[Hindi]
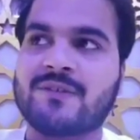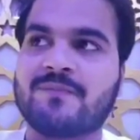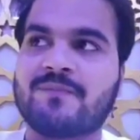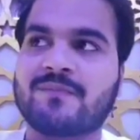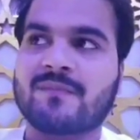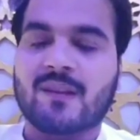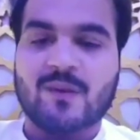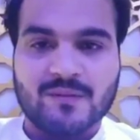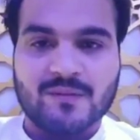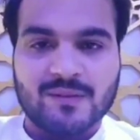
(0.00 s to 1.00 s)
आज
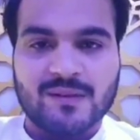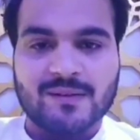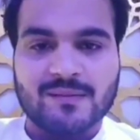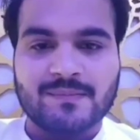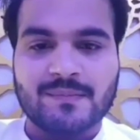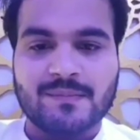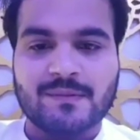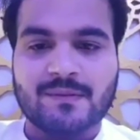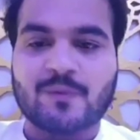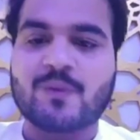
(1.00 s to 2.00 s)
आ,
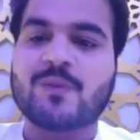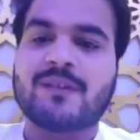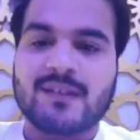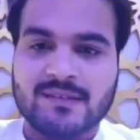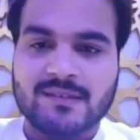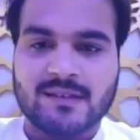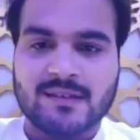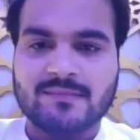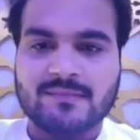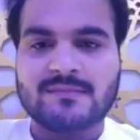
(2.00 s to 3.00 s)
कोई भी
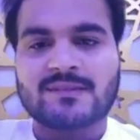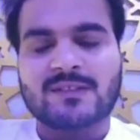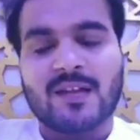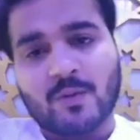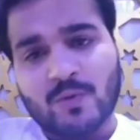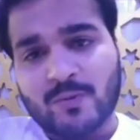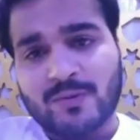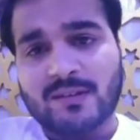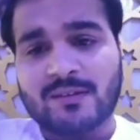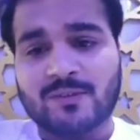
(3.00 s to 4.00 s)
गलती करे चाहे
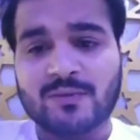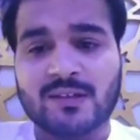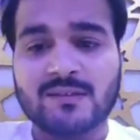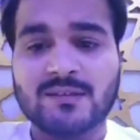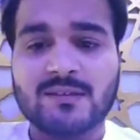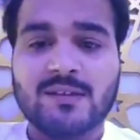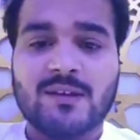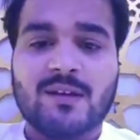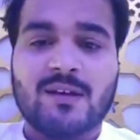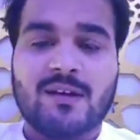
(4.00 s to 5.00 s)
कोनो भी गलती हो के
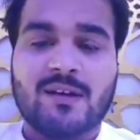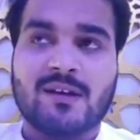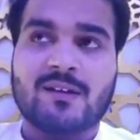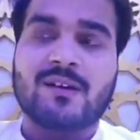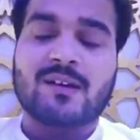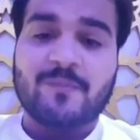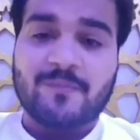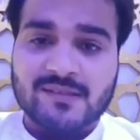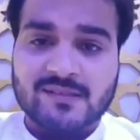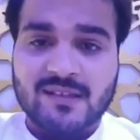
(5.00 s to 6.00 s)
अगर हुआ
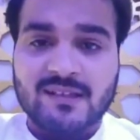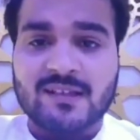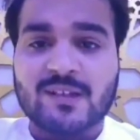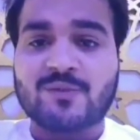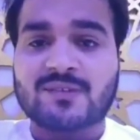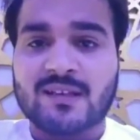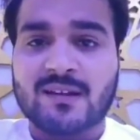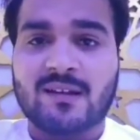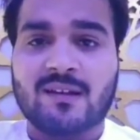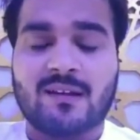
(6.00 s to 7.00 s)
कि पर्सनली क्यों
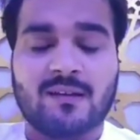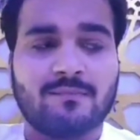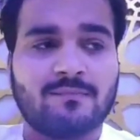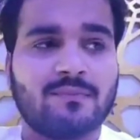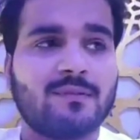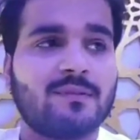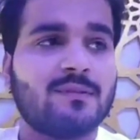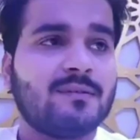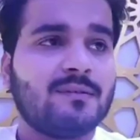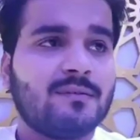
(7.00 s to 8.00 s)
से
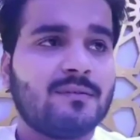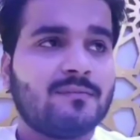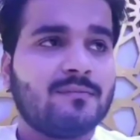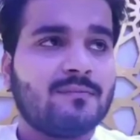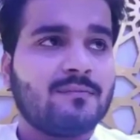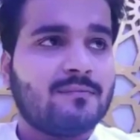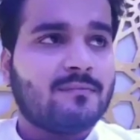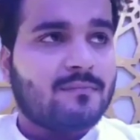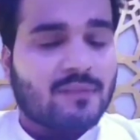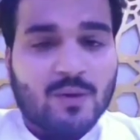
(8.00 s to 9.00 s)

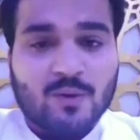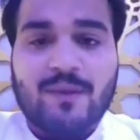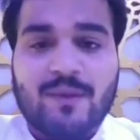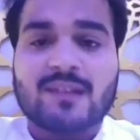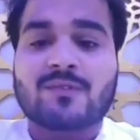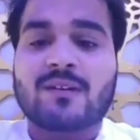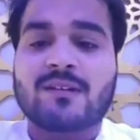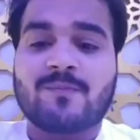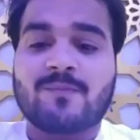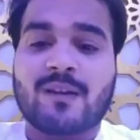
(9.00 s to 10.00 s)
केहू के बात
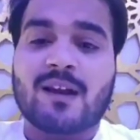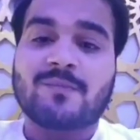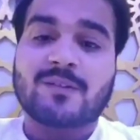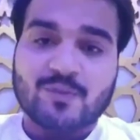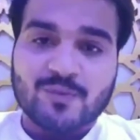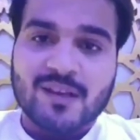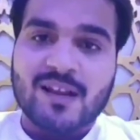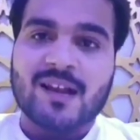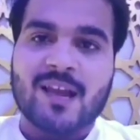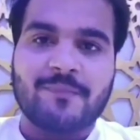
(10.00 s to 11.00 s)
रोअर दिल पर लागल बात तो
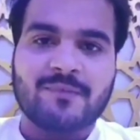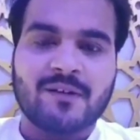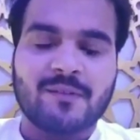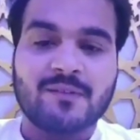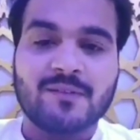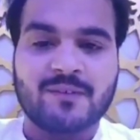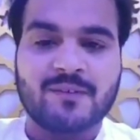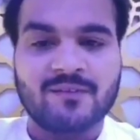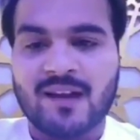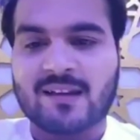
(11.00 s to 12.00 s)
ओकरा के आप जवाब
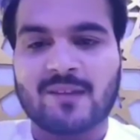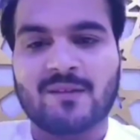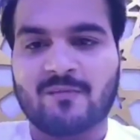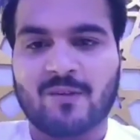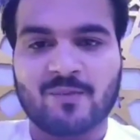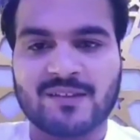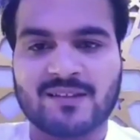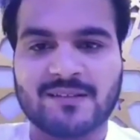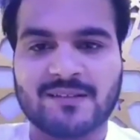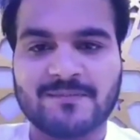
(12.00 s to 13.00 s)
दी परिवार के में
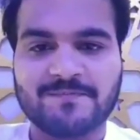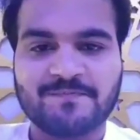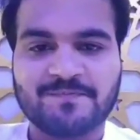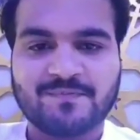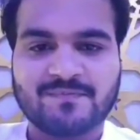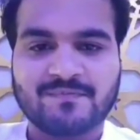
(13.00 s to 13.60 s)
इन्वॉल्व मत करी